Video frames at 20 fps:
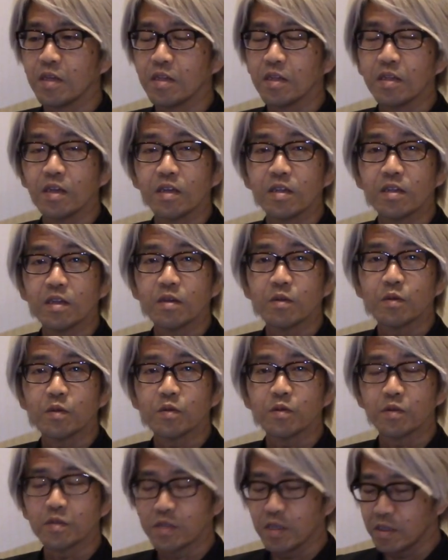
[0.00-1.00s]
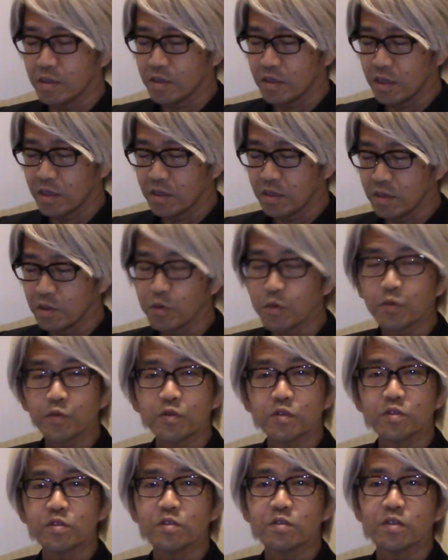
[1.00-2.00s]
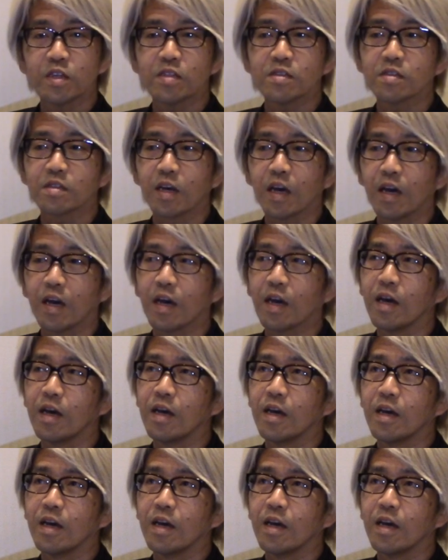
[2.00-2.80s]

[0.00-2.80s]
いただいていることを前提にちょっと復習ですが、